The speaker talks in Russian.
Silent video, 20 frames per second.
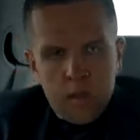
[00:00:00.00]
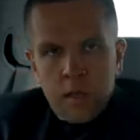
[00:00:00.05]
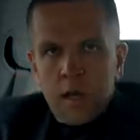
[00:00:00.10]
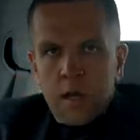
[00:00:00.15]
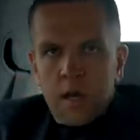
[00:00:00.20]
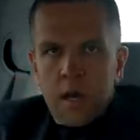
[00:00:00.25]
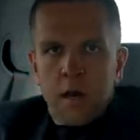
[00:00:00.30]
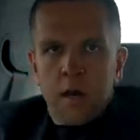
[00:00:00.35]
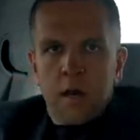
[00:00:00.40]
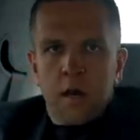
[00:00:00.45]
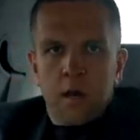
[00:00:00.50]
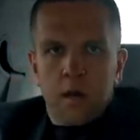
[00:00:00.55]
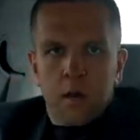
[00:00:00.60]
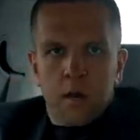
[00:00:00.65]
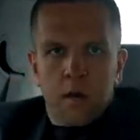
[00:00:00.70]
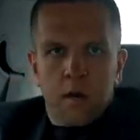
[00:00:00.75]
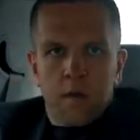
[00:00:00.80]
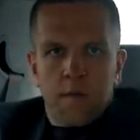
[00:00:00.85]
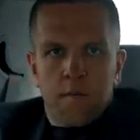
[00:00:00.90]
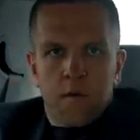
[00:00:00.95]
Не как
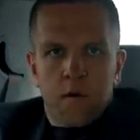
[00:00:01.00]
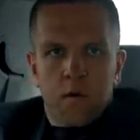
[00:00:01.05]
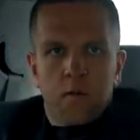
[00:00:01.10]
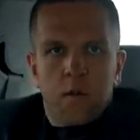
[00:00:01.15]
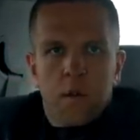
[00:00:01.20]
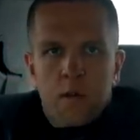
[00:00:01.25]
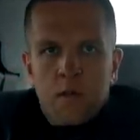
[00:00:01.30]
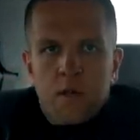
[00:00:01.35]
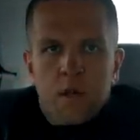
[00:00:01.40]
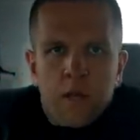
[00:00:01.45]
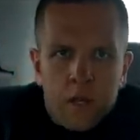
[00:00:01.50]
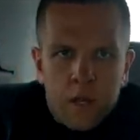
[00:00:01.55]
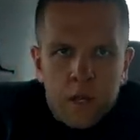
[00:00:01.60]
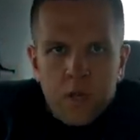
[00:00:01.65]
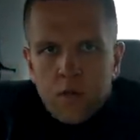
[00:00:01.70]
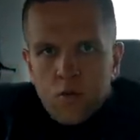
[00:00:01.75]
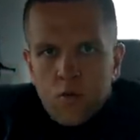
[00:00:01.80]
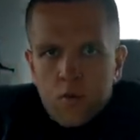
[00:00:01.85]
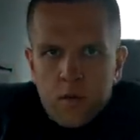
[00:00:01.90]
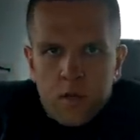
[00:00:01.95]
а, в Аутлендере,
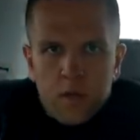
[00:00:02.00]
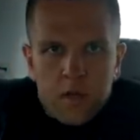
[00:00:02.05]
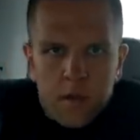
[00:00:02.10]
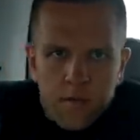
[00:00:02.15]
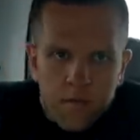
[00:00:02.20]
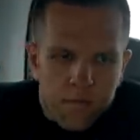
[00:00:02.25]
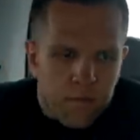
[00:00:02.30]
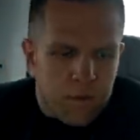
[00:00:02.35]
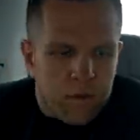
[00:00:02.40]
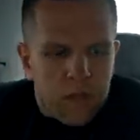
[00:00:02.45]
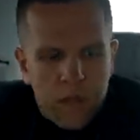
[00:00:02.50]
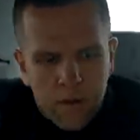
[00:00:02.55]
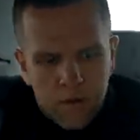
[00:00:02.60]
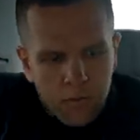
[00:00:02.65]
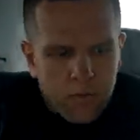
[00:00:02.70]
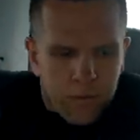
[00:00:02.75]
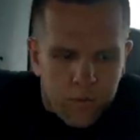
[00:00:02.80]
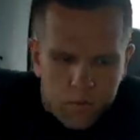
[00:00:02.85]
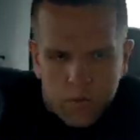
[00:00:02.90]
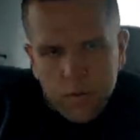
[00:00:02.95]
который там вот так
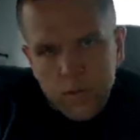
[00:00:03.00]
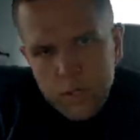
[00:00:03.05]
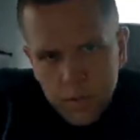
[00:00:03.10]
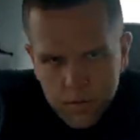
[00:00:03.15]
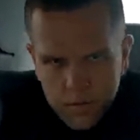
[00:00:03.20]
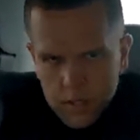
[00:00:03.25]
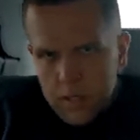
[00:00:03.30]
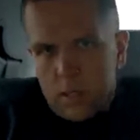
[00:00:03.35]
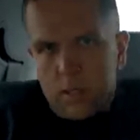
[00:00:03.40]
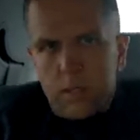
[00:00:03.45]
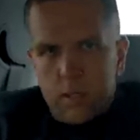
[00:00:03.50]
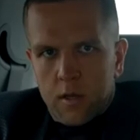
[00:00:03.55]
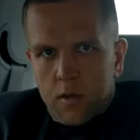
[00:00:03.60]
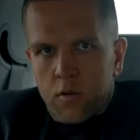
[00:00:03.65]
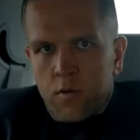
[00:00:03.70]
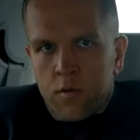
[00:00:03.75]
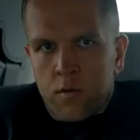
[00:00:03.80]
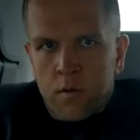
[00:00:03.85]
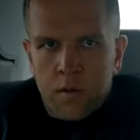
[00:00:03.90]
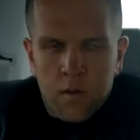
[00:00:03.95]
вот со всех
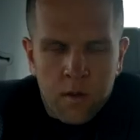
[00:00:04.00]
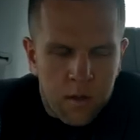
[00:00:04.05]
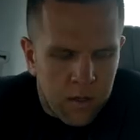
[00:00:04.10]
сторон